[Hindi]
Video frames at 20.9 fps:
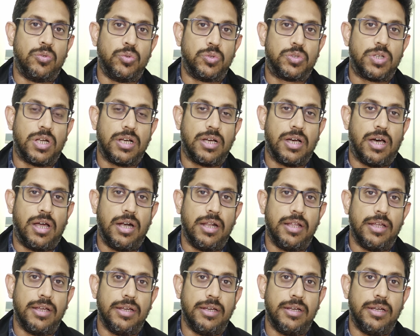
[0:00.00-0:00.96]
दूसरा कारण
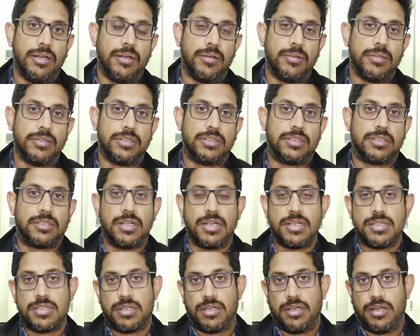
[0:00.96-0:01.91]
है
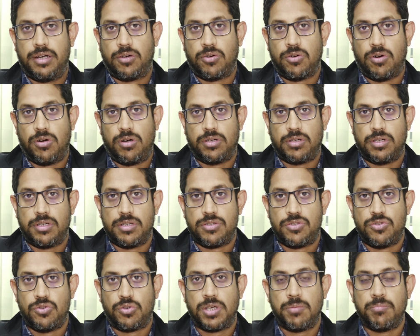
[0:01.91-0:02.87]
स्ट्रेस इनकॉन्टिनेंस
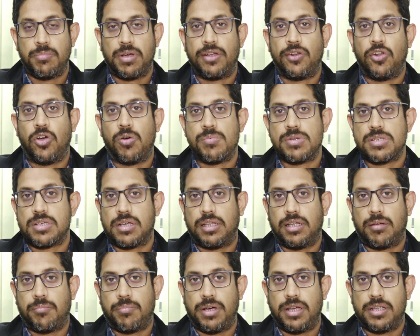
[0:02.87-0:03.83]
जो कि महिलाओं में
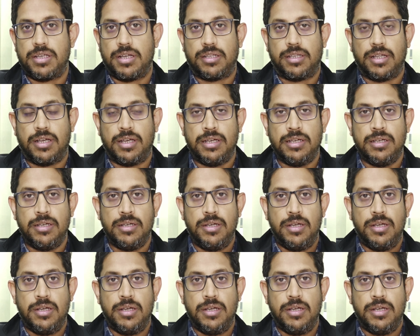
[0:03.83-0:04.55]
ज़्यादा पाया जाता है